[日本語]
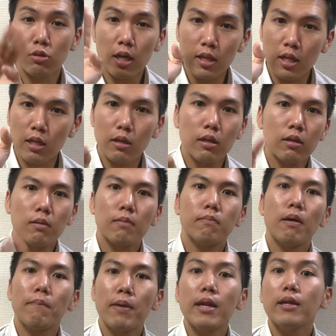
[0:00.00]
いうかなり、
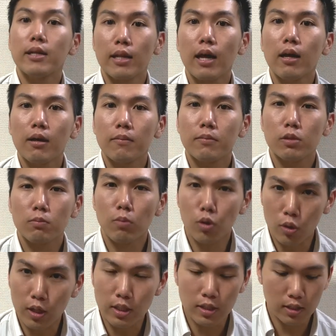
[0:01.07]
まあ、便利なも
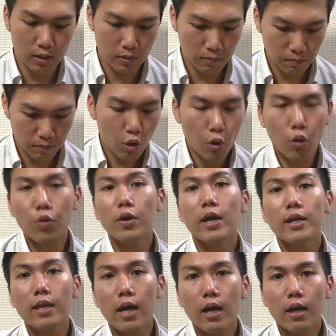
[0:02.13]
のですこの
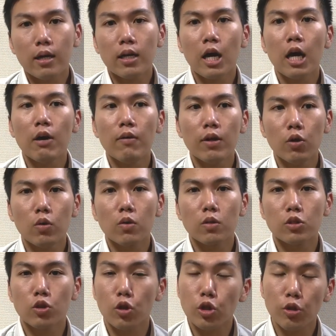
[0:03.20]
間香川の
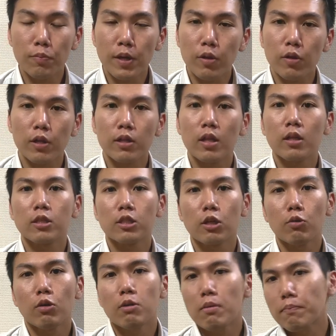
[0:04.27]
ストリートピアノに行ったんですけ
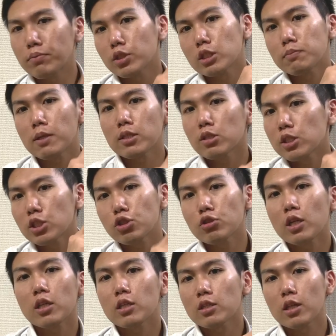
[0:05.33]
ど今プチバズり中
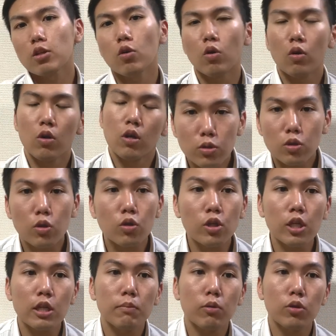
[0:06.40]
なんですけどその
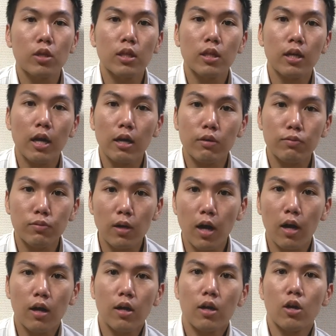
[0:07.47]
時に持っていった楽譜
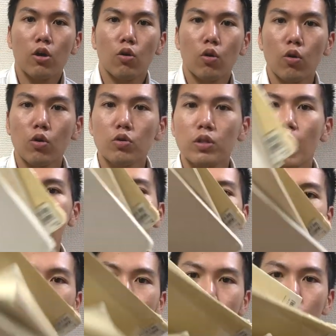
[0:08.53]
がこのぐらいあっ
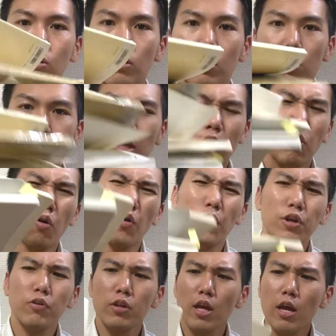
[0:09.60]
たんですよでこ
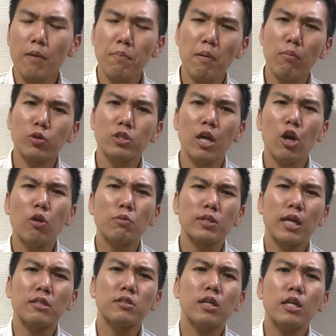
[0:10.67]
れをねやっぱ持ち運ぶ
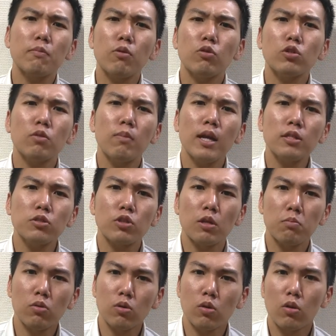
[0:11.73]
さすがに僕のマッチョで
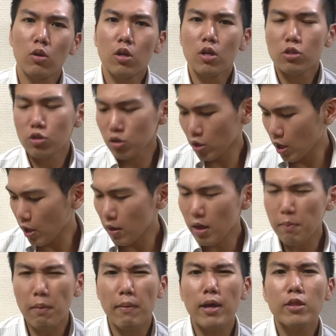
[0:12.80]
もちょっとね
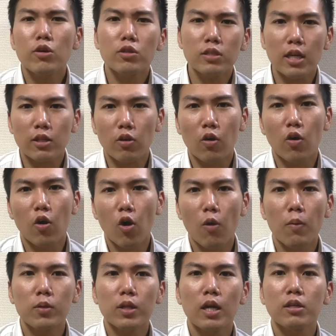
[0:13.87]
やっぱ面倒くさいと
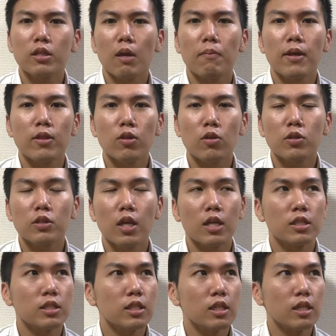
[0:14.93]
重たくて面倒くさ
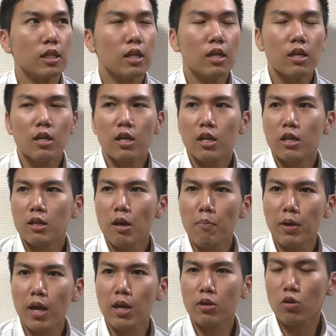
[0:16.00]
いしやっ
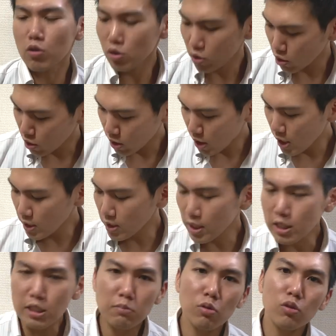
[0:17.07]
ぱ結局1
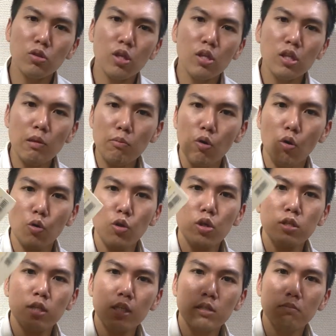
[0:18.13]
冊持っていってもこの
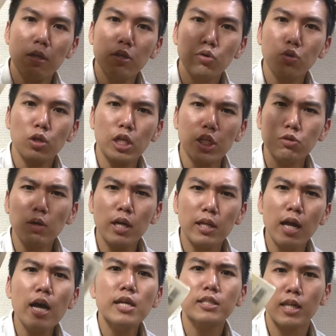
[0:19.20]
1冊丸ごと引くわけ
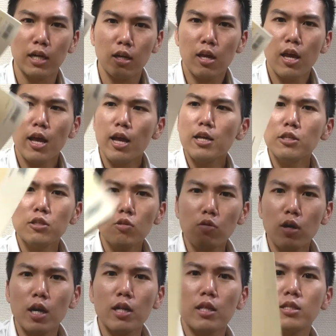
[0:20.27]
ないじゃん演奏
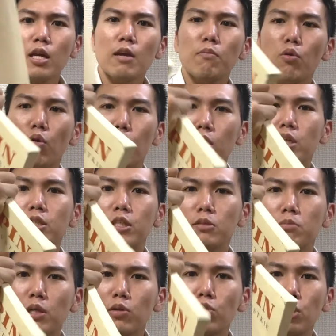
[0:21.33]
会でさえもこれ1冊
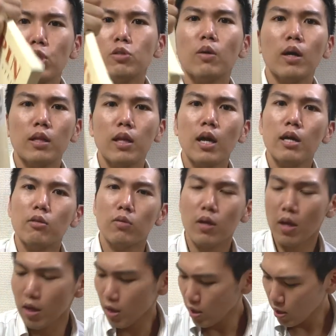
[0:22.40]
丸ごと引くわけないの
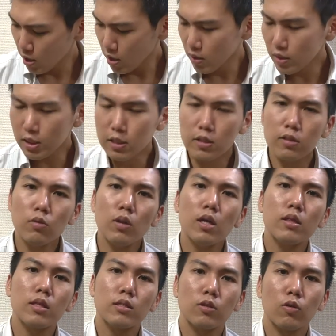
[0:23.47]
で必要ない
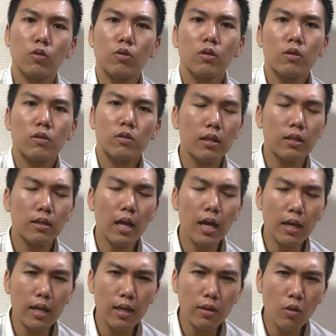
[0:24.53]
んですよ
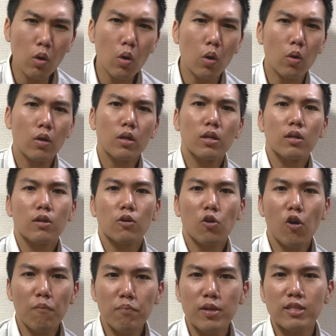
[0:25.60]
だけど
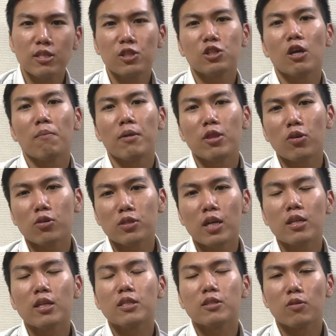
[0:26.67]
コピーするのは面倒くさ
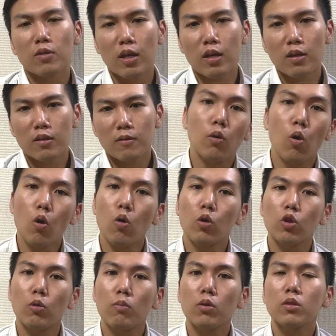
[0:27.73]
いですよね本
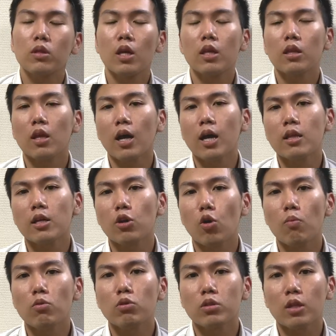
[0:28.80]
ごと持っていってかなり
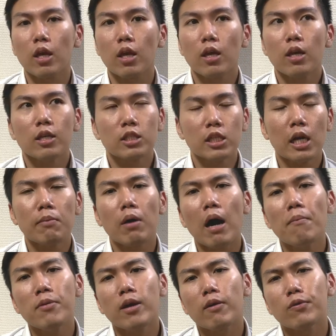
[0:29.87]
重くてしかも
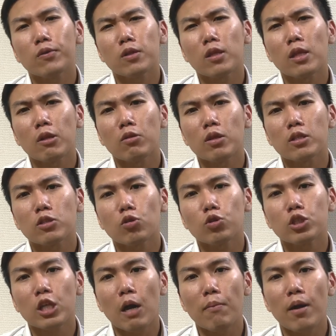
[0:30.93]
雨が降ってたので少
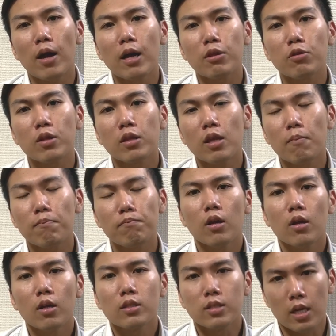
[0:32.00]
しカバンが濡れて
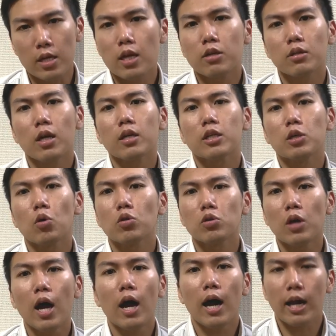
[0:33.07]
最悪な記憶
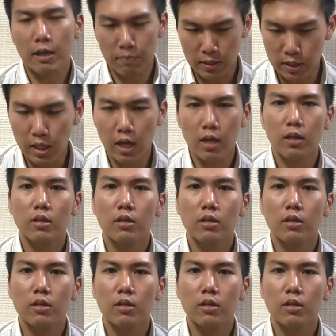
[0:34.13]
がありました